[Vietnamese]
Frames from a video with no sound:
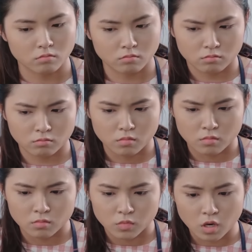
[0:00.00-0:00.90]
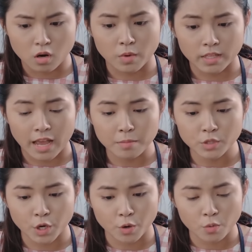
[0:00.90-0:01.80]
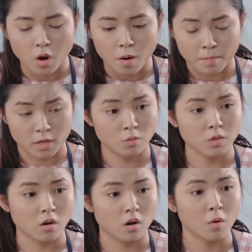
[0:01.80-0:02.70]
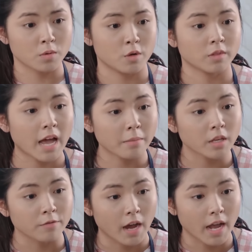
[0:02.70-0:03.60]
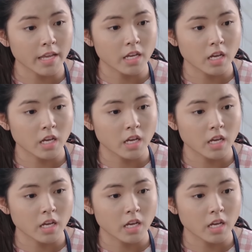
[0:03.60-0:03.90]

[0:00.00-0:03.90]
Ừ, trừ 18 triệu Mà chú trừ có 1 triệu 8 thì phải